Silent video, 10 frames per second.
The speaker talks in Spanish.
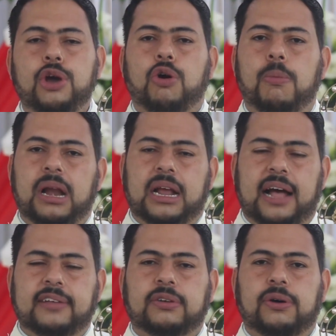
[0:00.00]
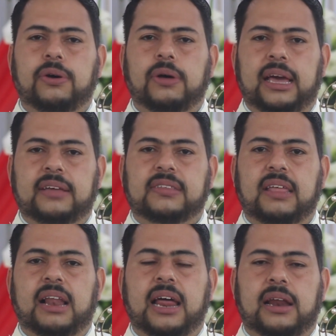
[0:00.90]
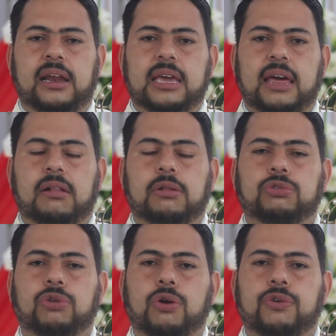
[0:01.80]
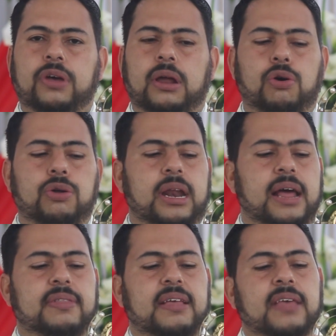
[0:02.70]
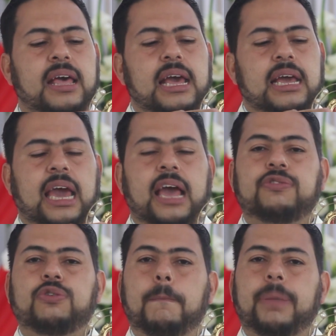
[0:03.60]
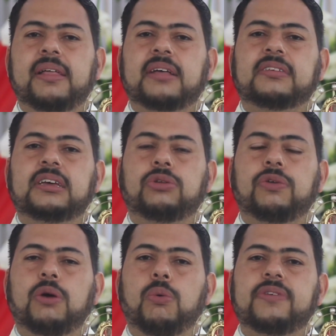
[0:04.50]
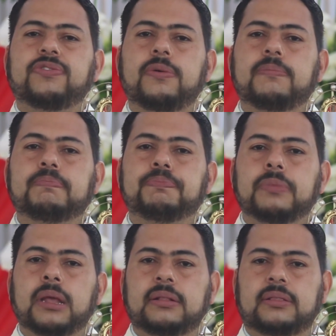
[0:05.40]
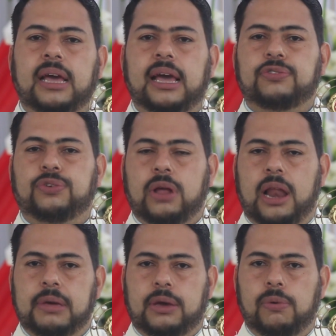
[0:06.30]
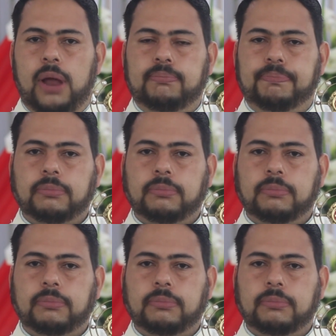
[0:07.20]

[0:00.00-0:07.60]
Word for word: como el caso este de la reliquia del doctor José Gregorio Hernández, que es un pedacito de hueso de su clavícula.